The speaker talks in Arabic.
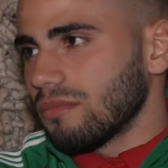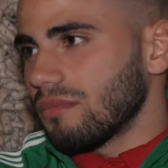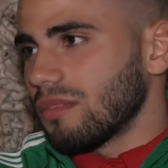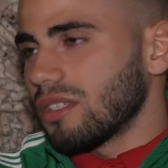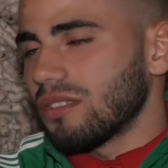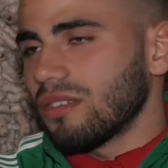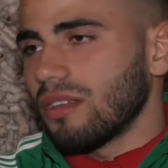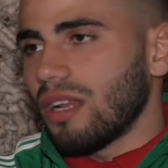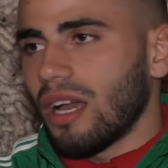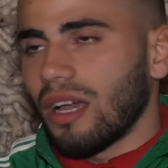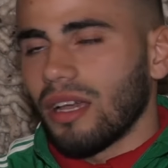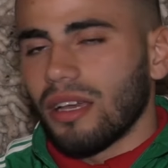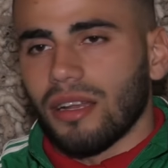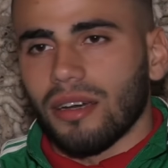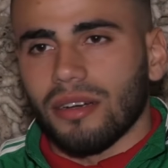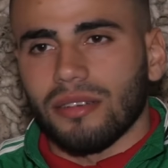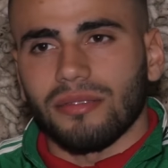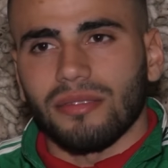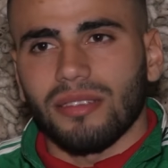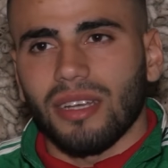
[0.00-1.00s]
ماشي
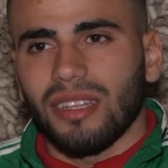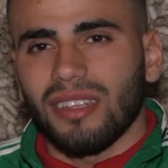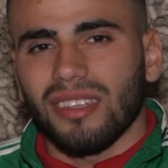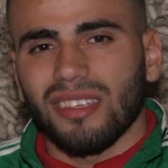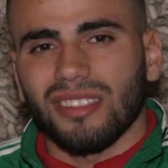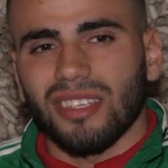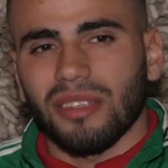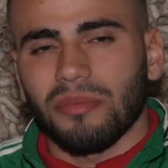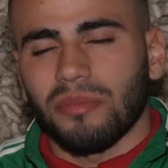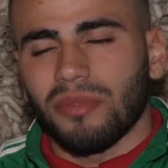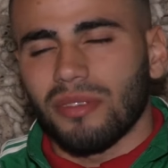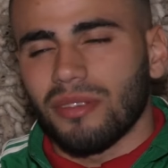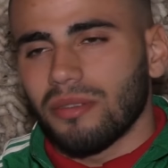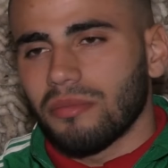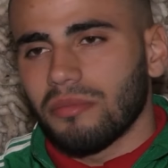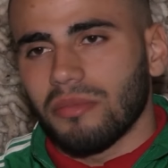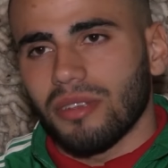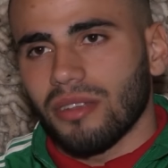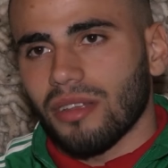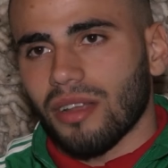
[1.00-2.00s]
العائله هذيك جات
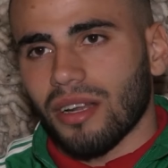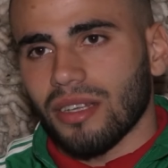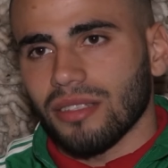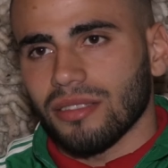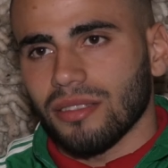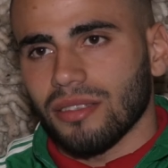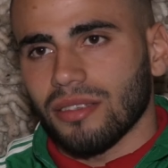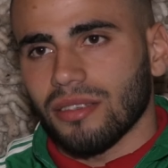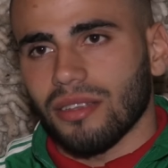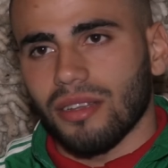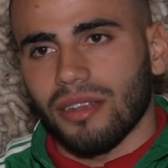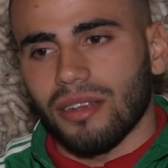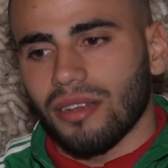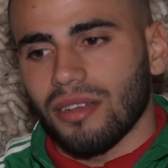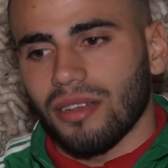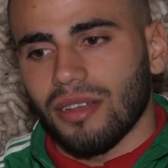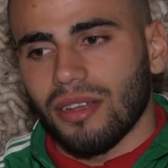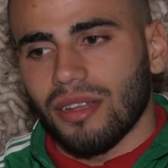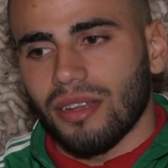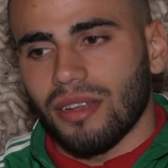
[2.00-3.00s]
من مني راسي
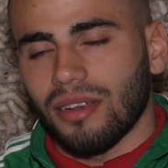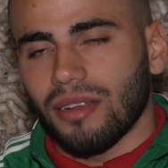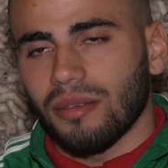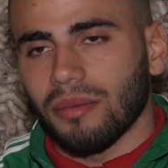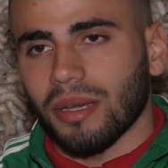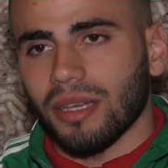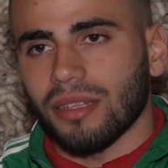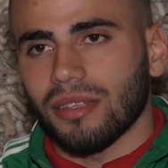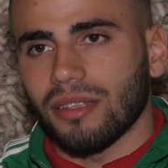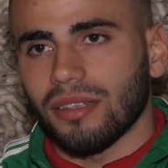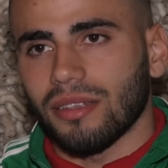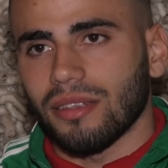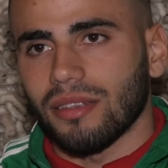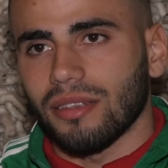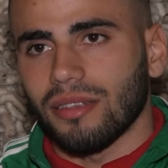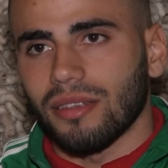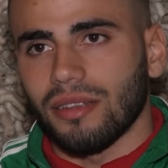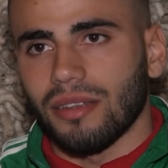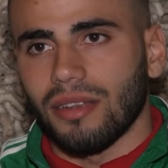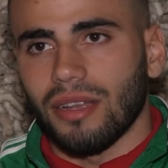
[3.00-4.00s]
انا انا اللي بغيت
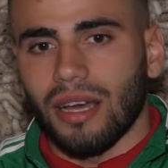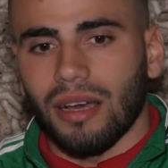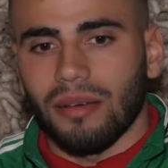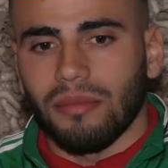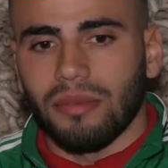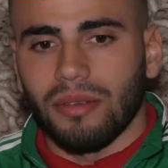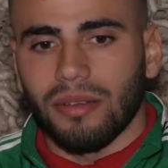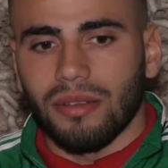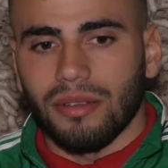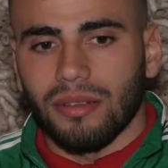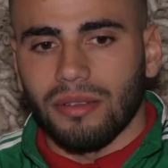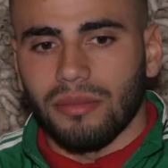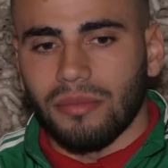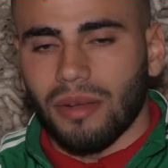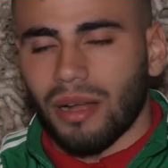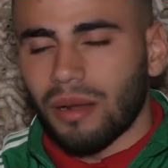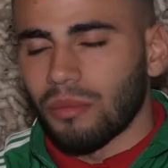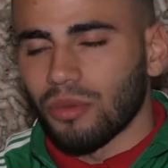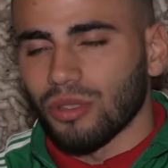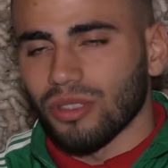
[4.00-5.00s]
نلعب
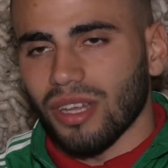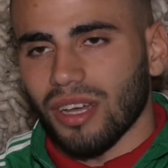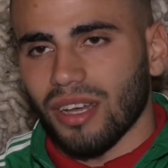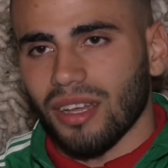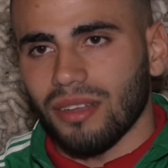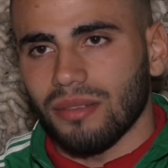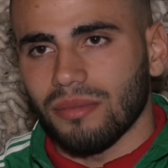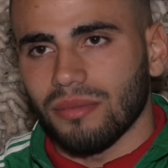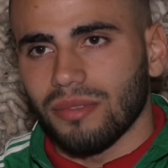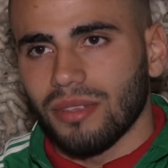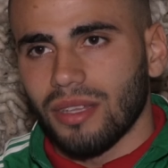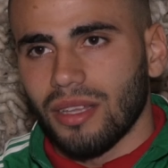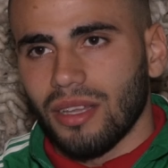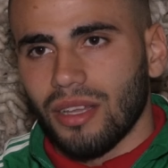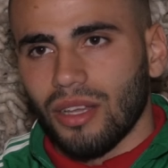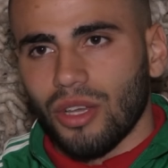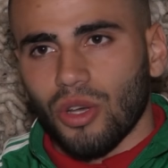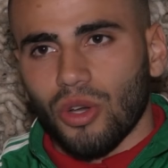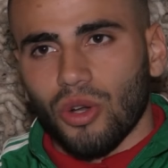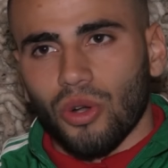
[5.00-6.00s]
مع المنتخب
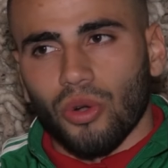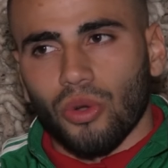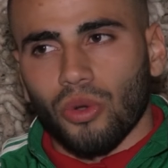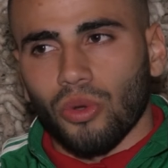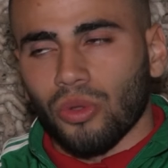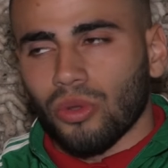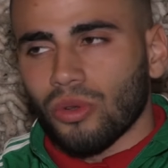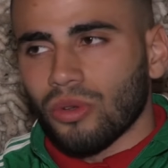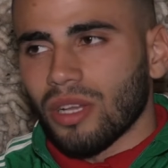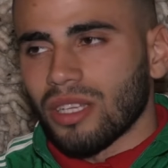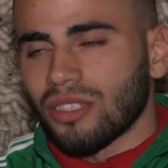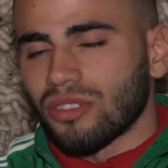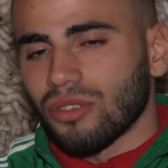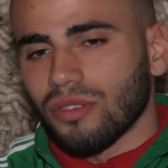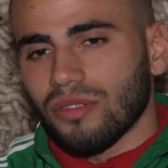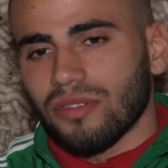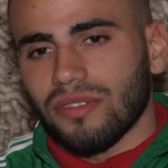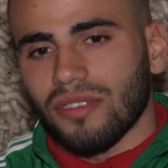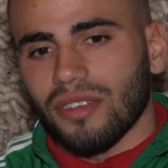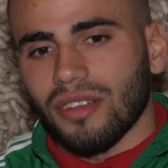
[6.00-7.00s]
كنت
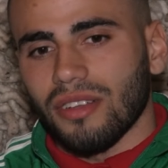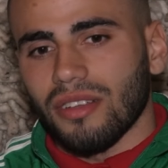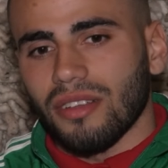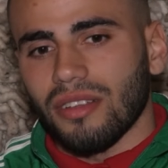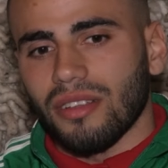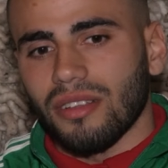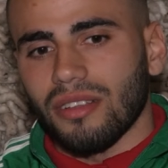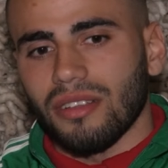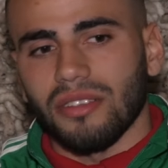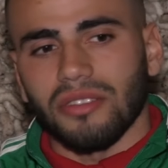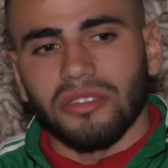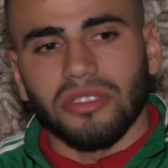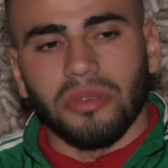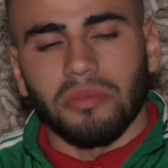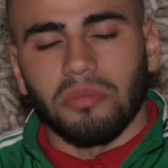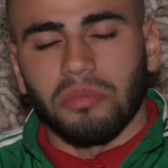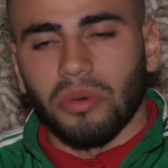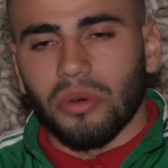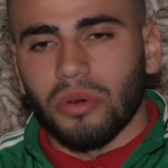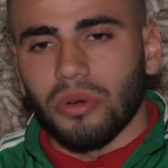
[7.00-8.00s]
كنشوف آه،
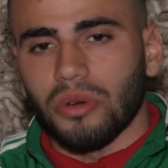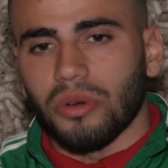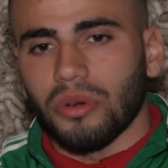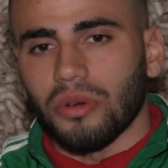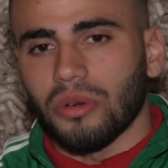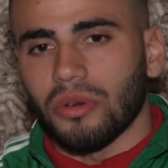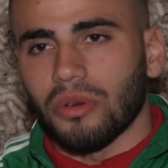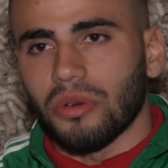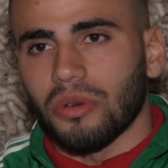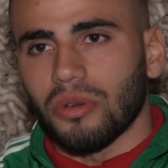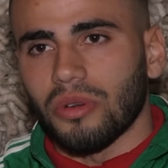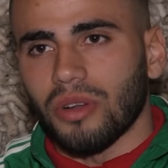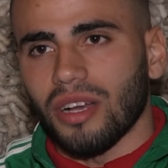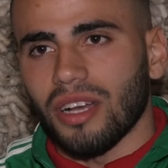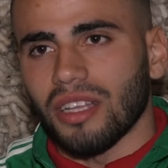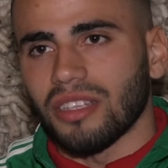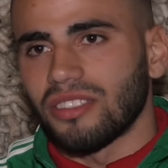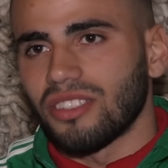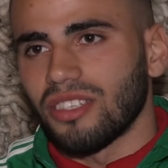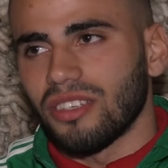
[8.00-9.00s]
تيبو
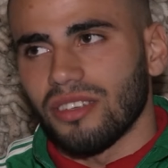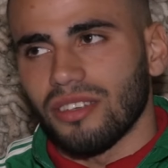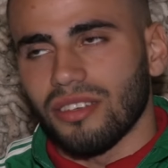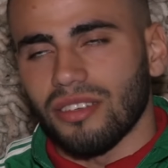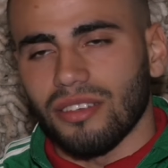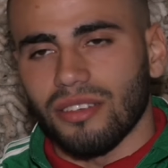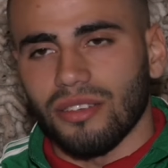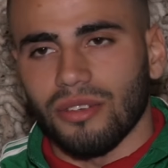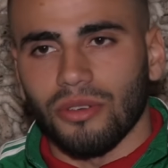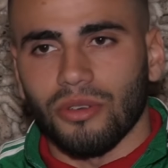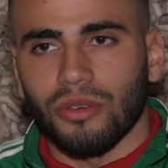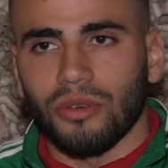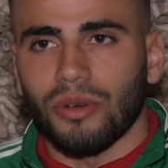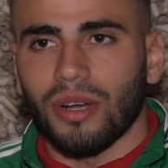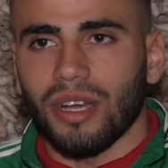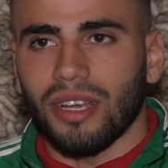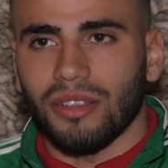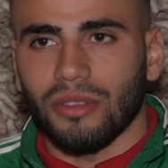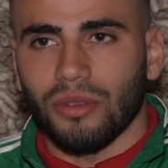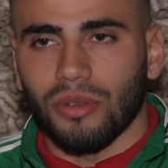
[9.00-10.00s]
الحجي كل
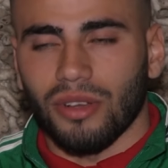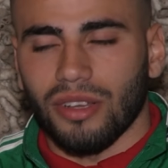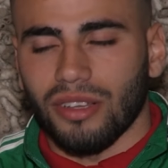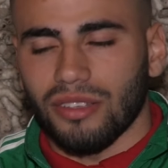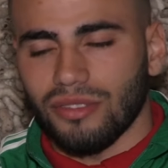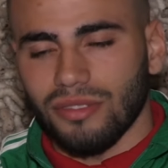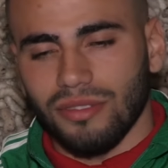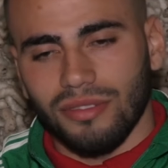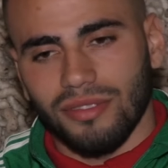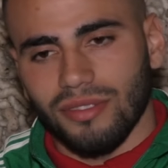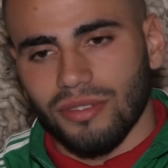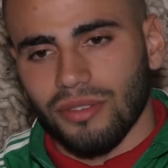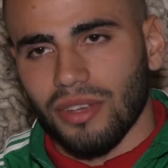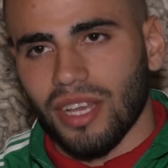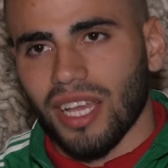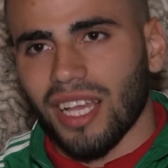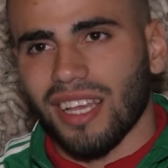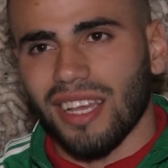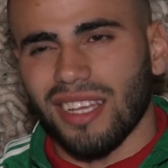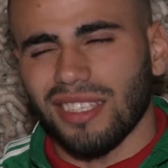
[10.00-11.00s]
واحد كنت كنشوف
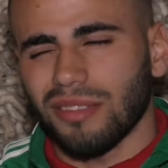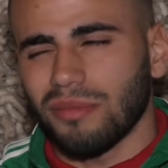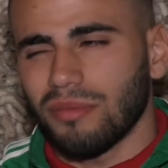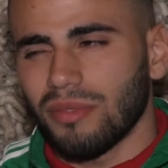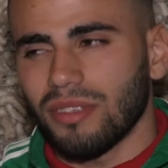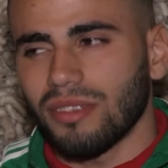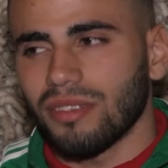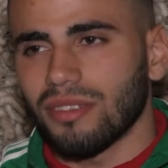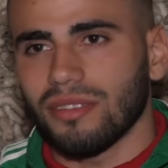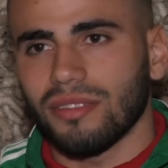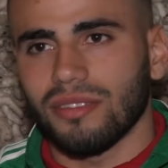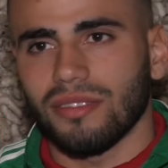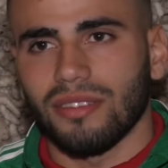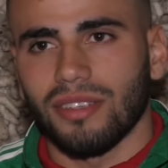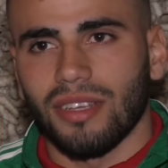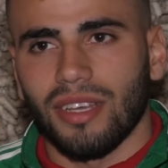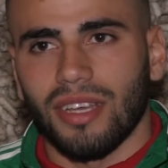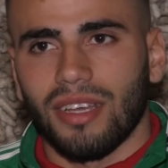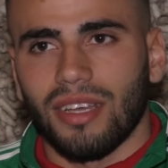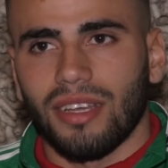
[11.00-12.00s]
كان كيعجبني
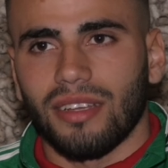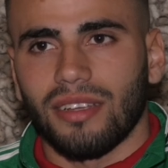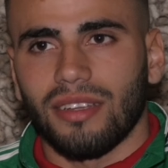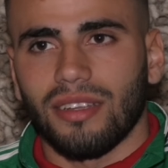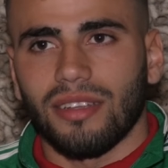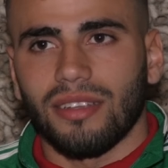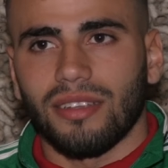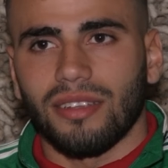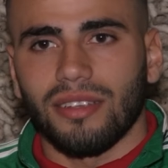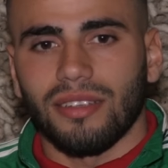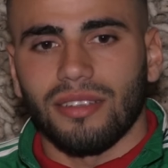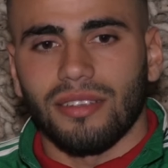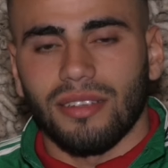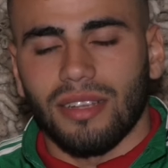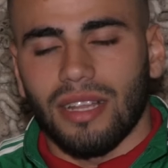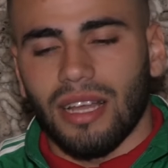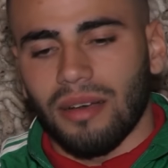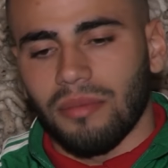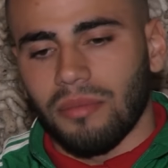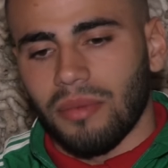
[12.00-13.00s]

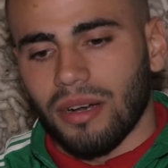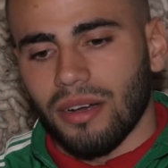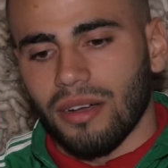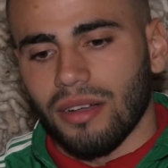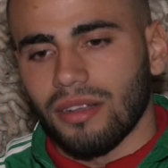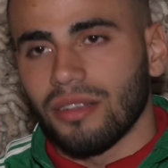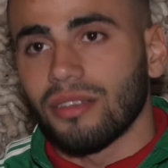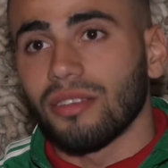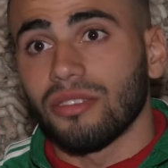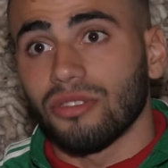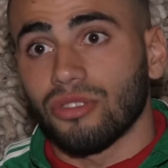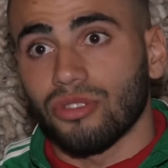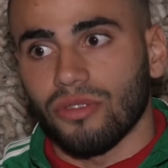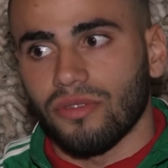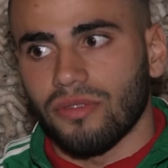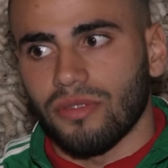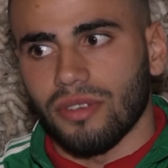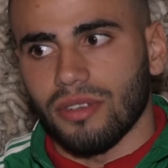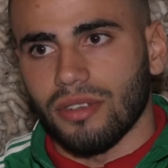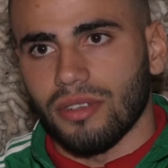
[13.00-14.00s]
نلعب مع
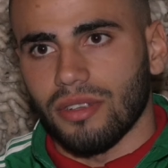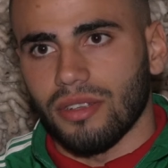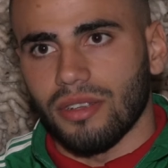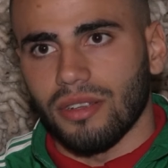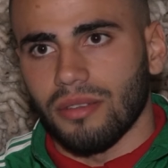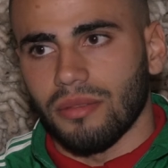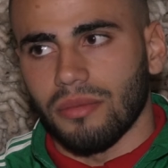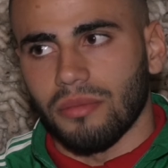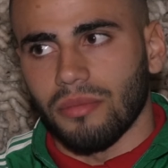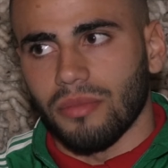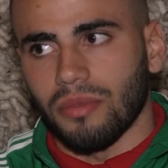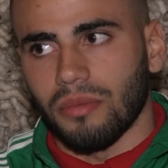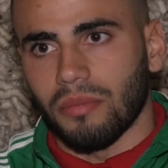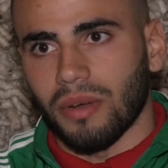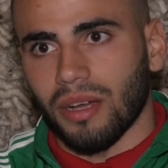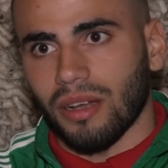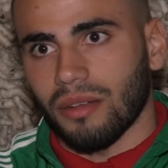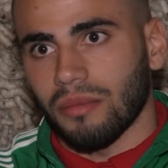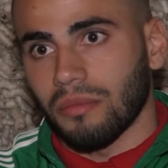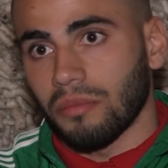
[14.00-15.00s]
نشوف آه،
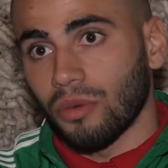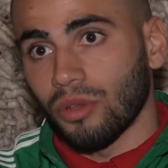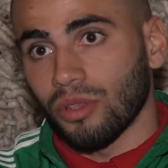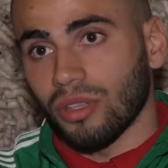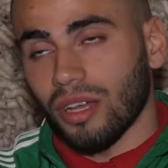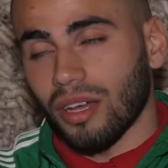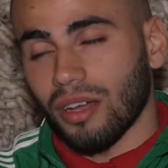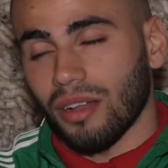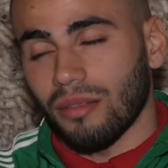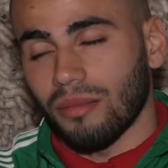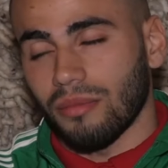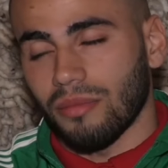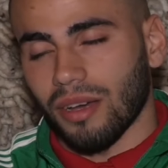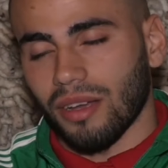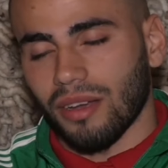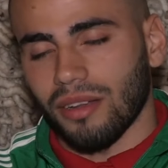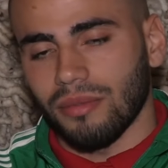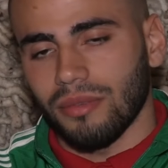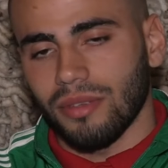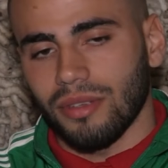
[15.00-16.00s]
المنتخب
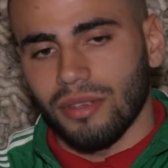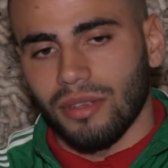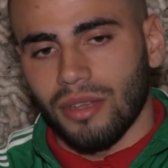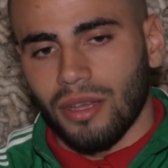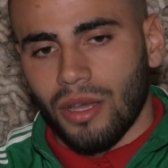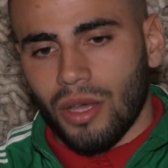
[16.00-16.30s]
المغربي